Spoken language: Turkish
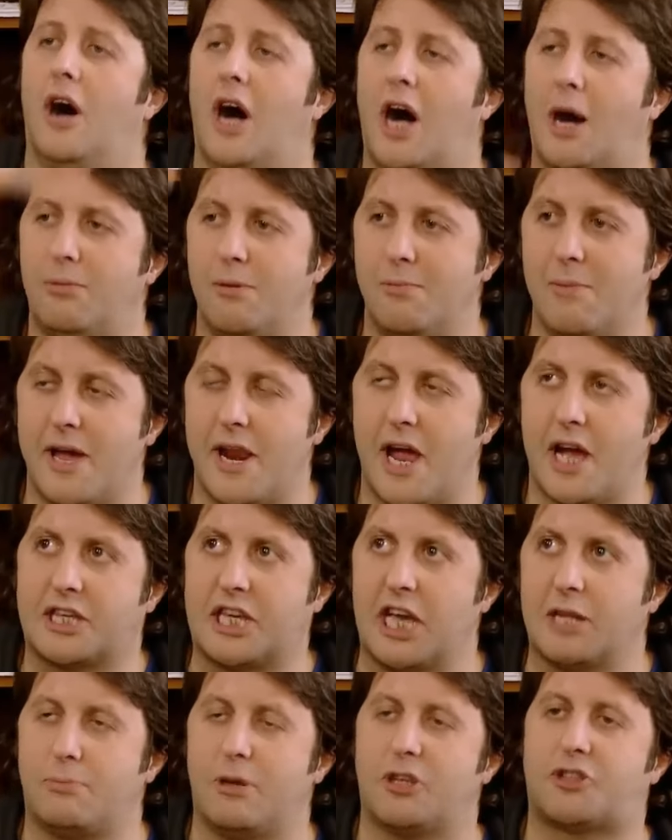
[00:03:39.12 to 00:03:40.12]
Abi merak
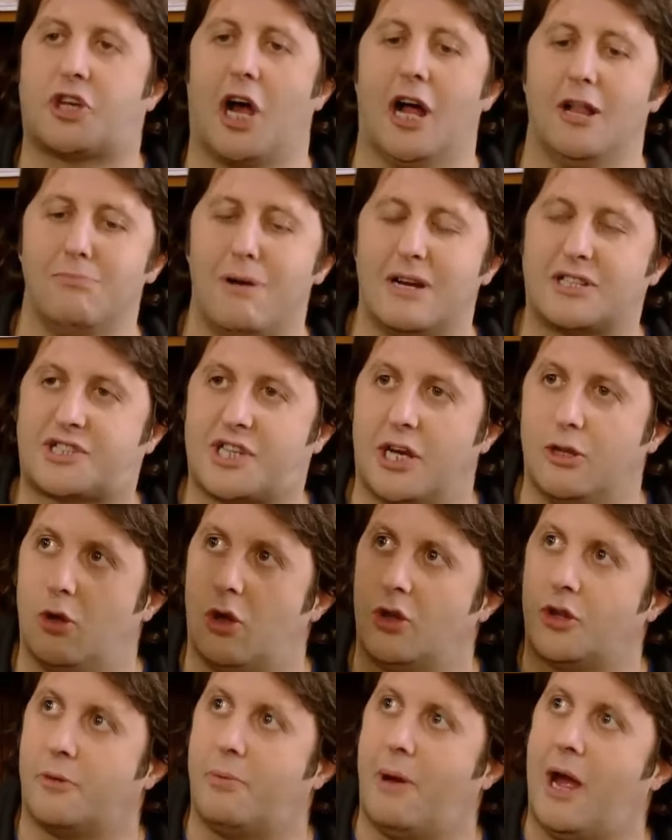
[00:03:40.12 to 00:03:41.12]
etme çalmazsan
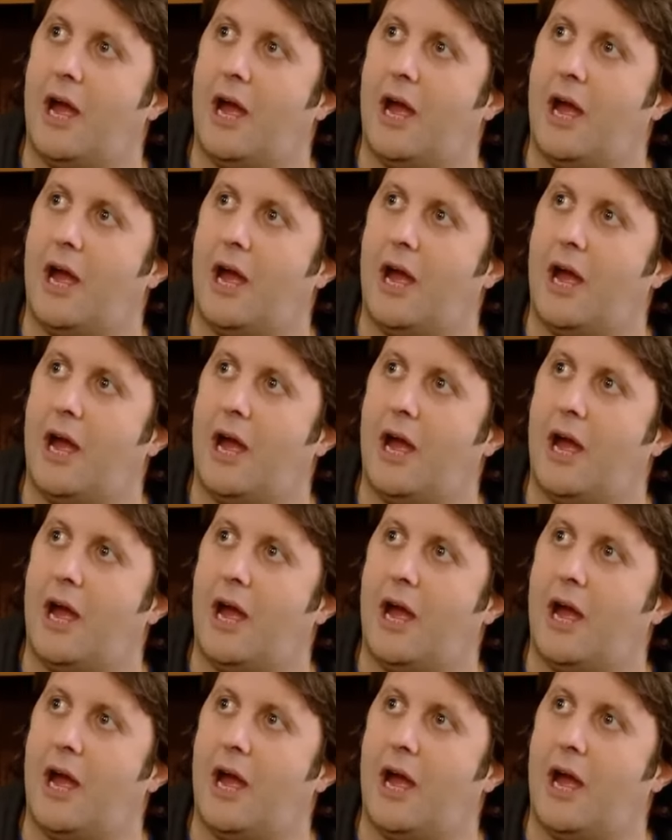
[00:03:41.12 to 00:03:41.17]
olur